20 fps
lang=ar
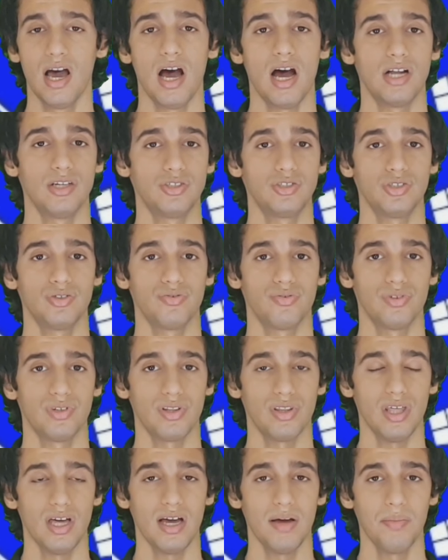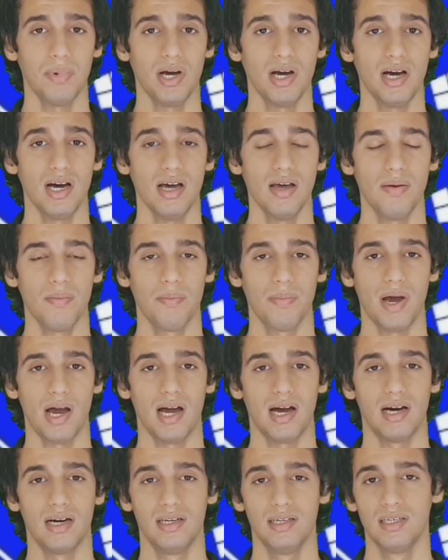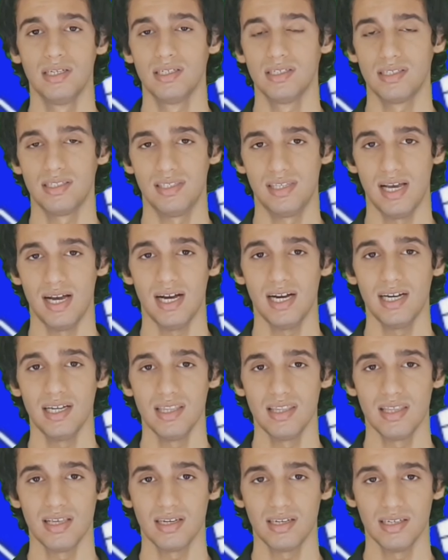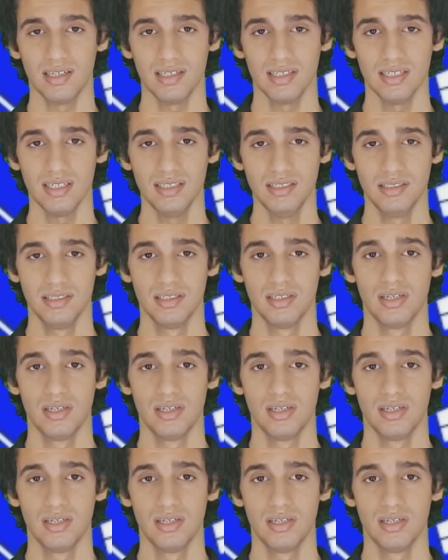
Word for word: هنشوف نظامها مع ساعات ذكية